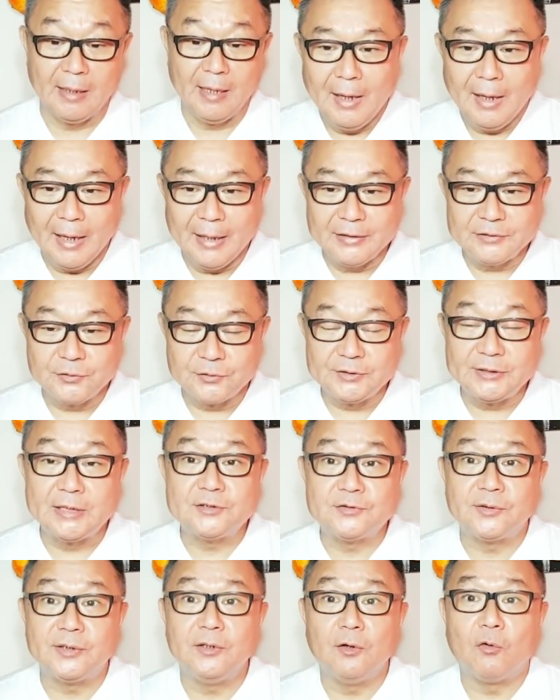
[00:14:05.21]
はいそして
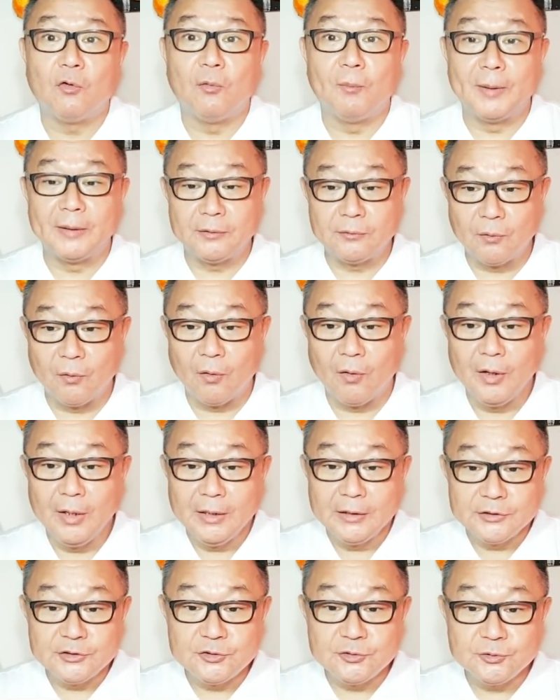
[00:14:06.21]
次のコメント
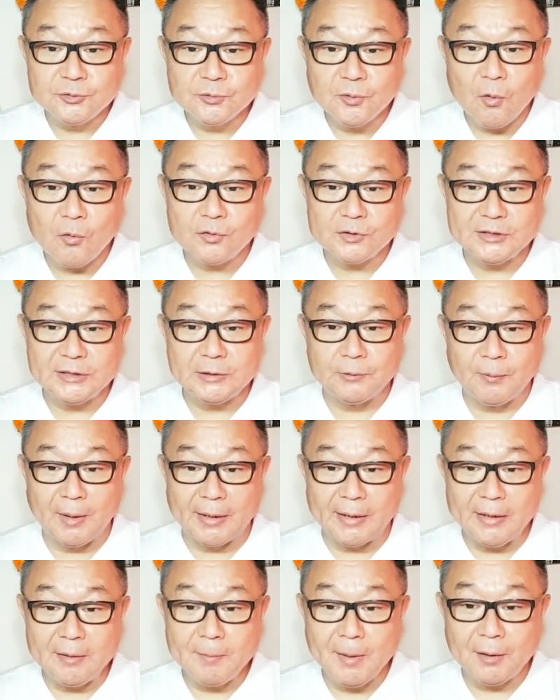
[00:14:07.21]
中国人は
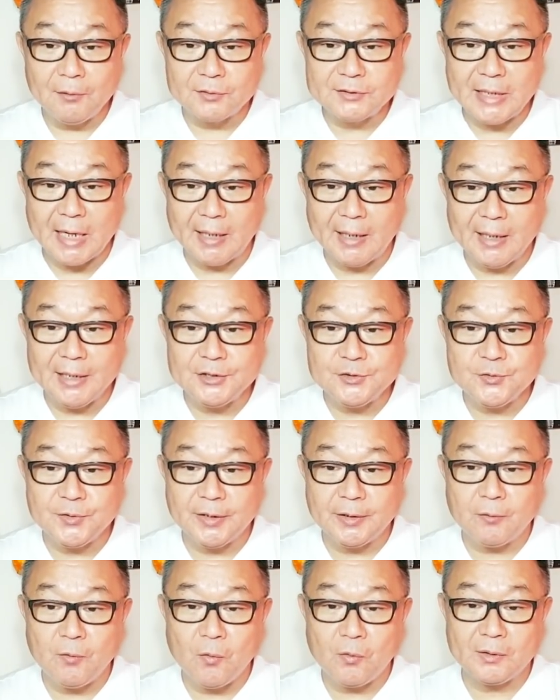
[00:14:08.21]
今の社会主
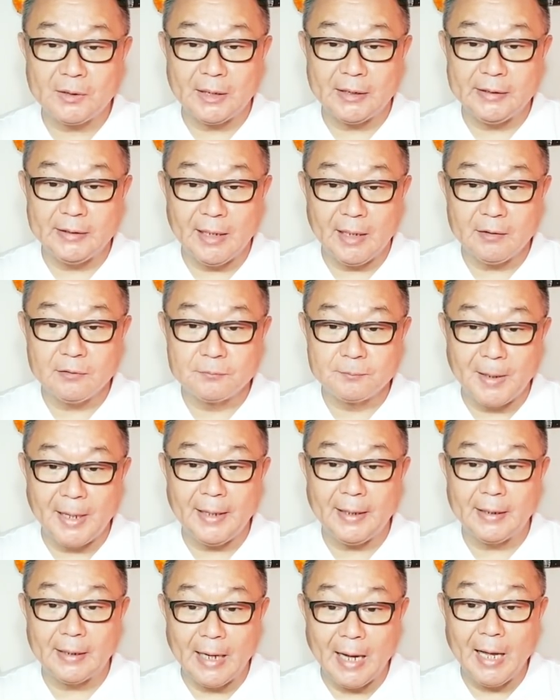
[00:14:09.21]
義国家になる
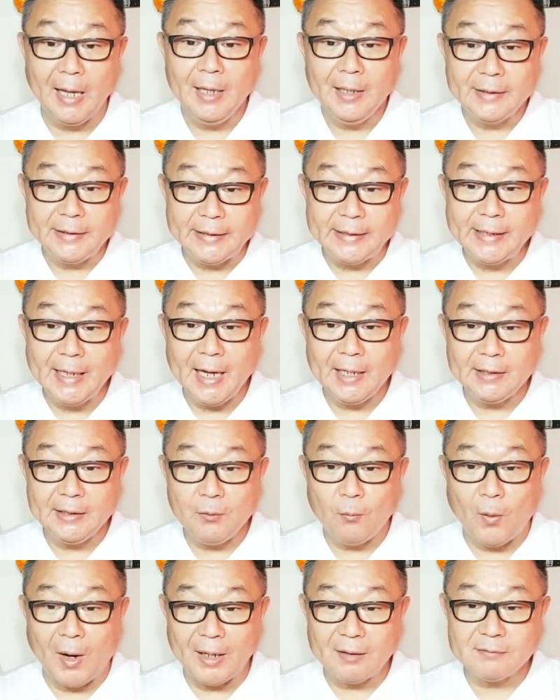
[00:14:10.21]
前がいかに
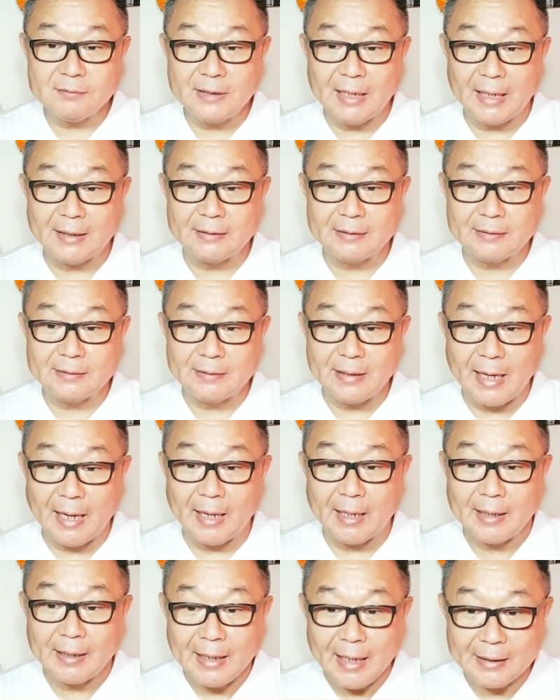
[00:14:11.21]
悪かっ
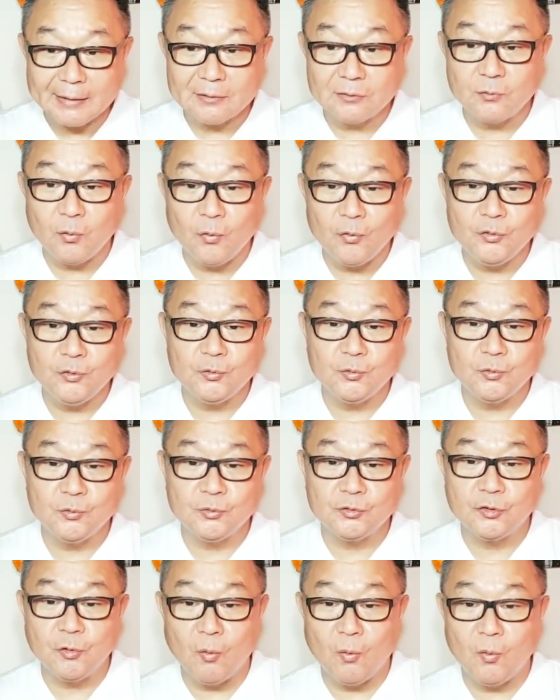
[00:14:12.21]
たかと
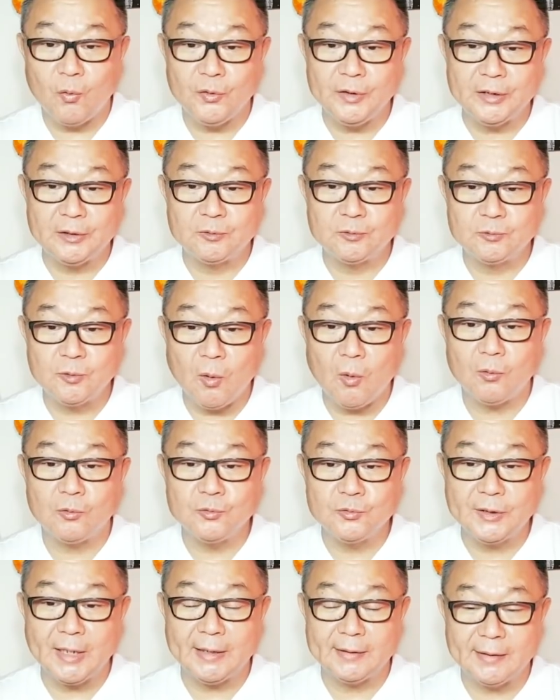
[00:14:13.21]
いう教育を
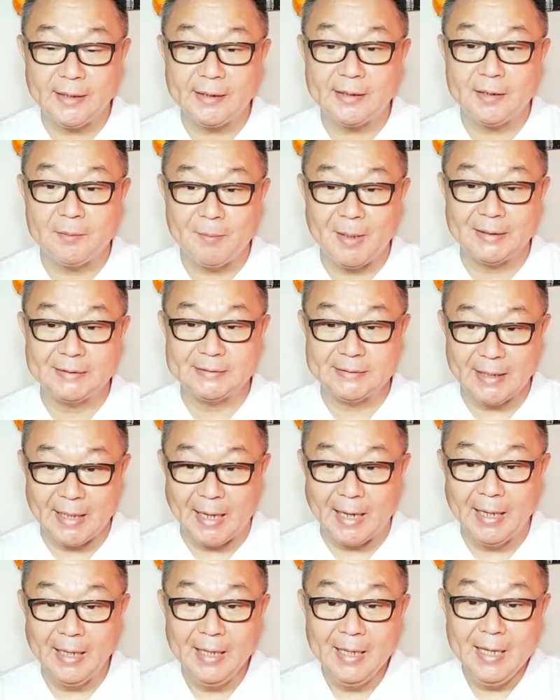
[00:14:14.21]
受けてきまし
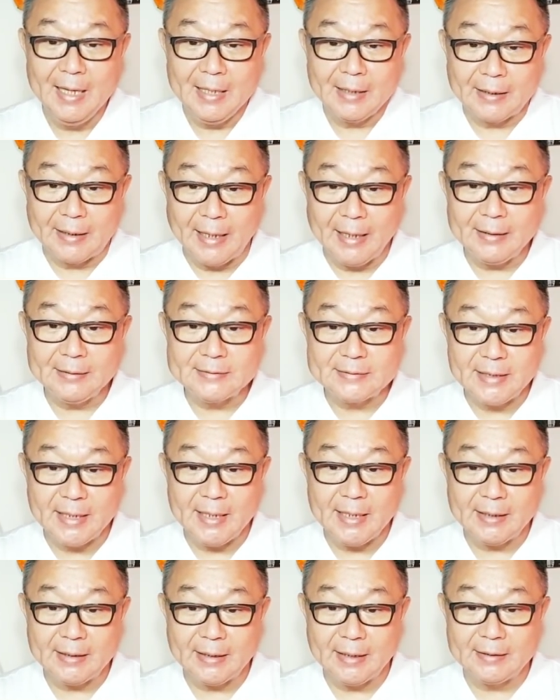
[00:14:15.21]
た現
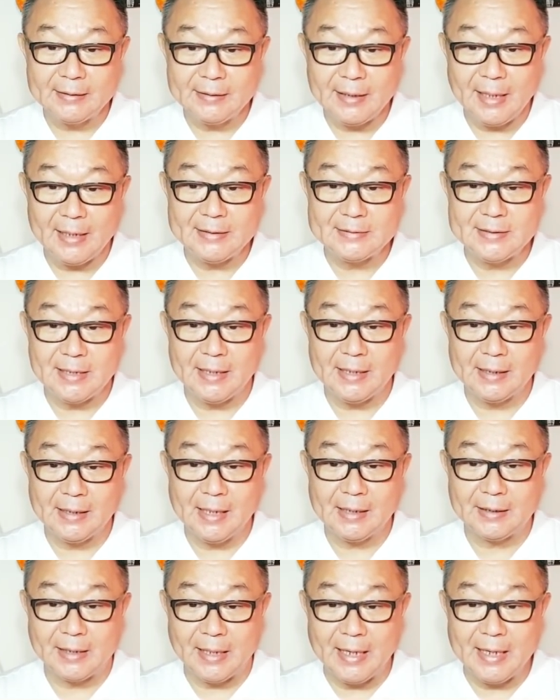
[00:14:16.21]
政権体制
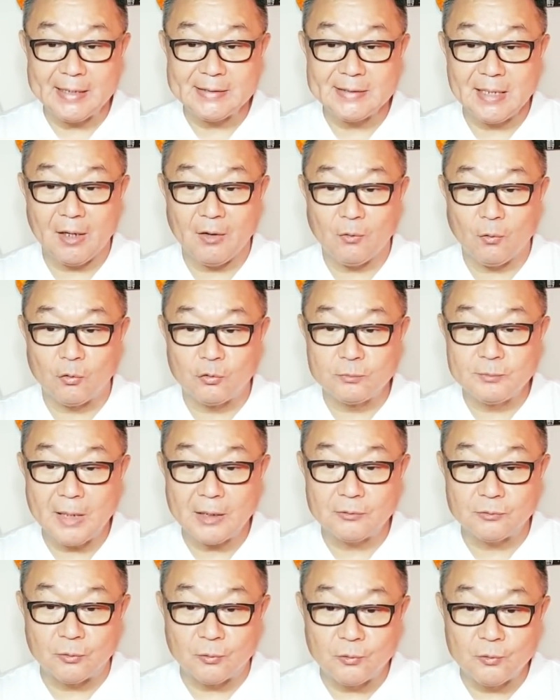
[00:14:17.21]
が経済をうま
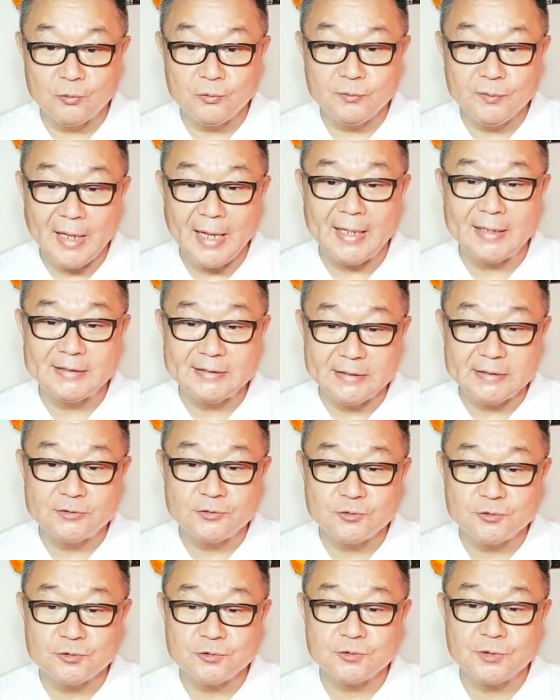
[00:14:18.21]
く運営し
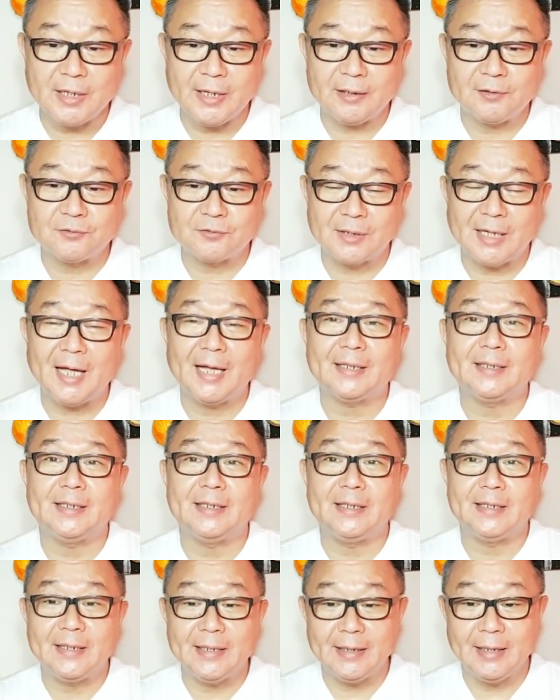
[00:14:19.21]
続ける
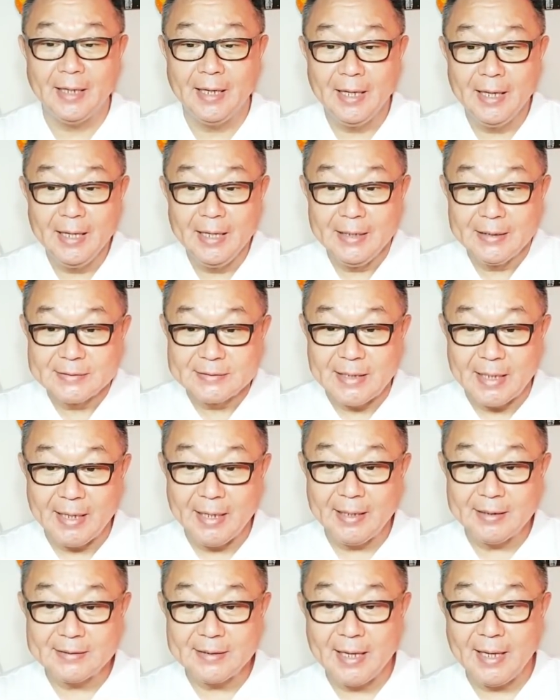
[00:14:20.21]
限り
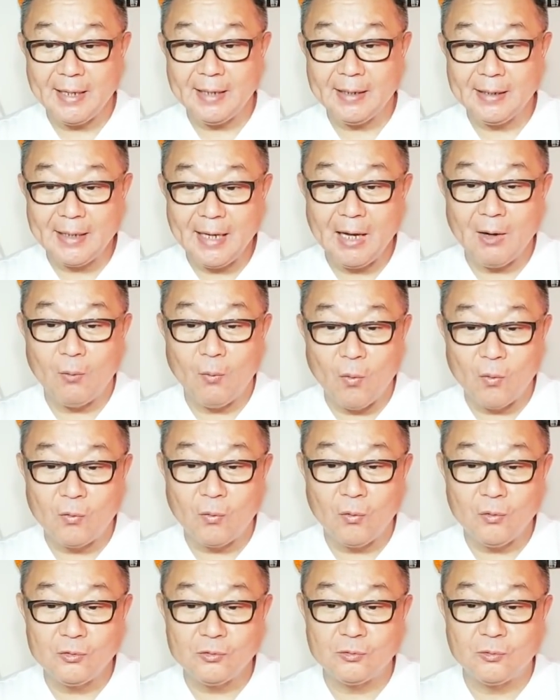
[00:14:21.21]
政変が起
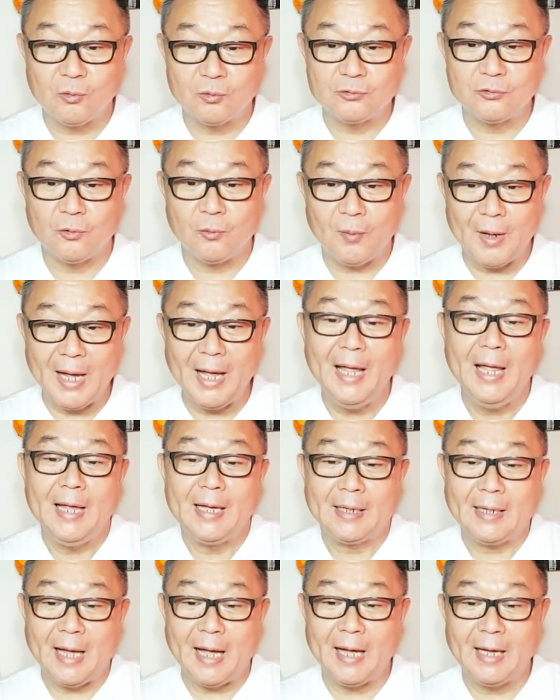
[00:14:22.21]
こることは
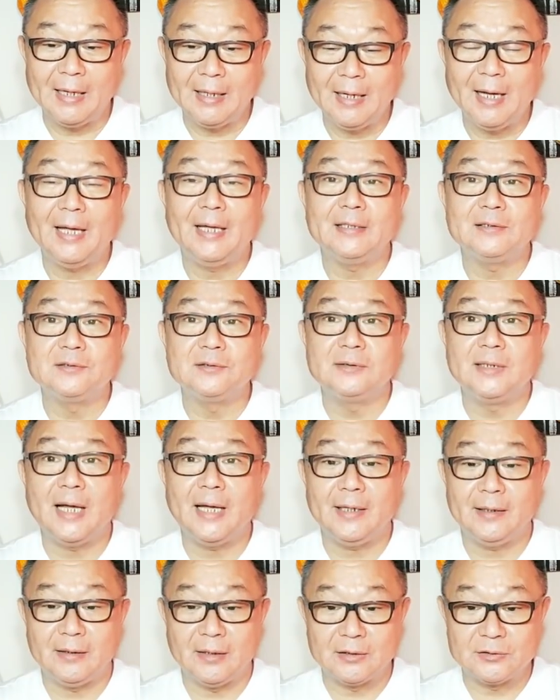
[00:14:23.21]
考えづ
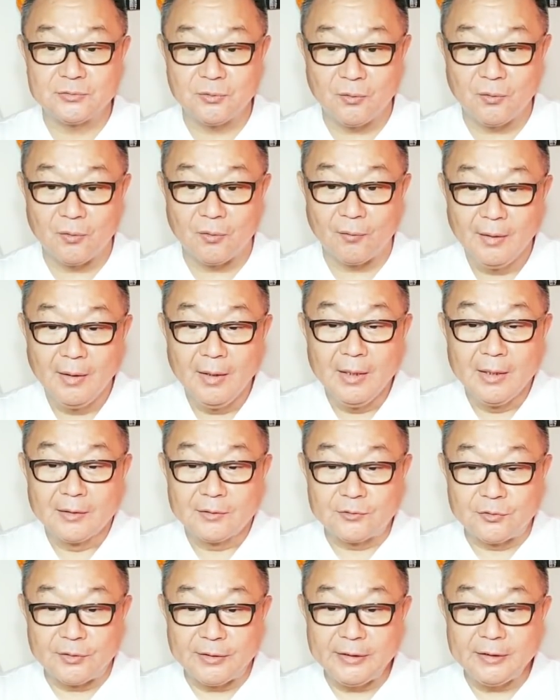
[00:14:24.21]
らいでしょう
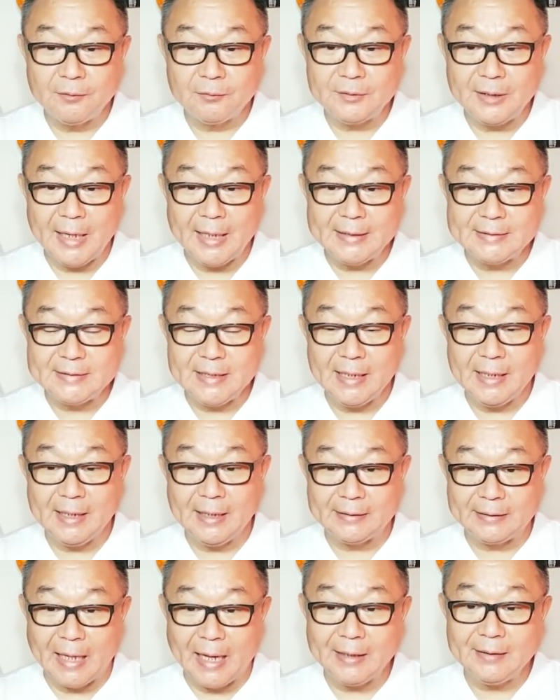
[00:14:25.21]
国の体制
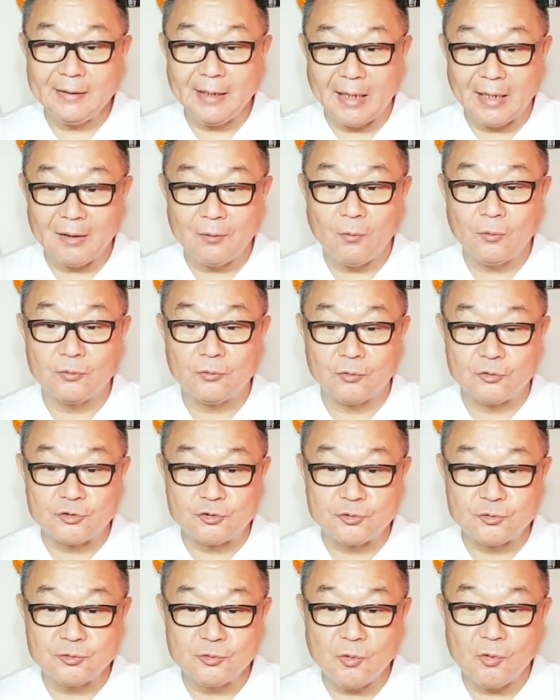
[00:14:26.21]
が何であろうと
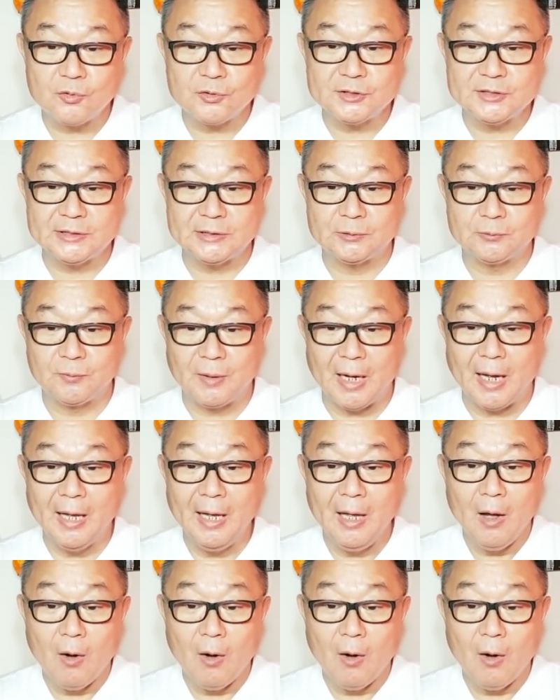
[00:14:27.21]
中国人は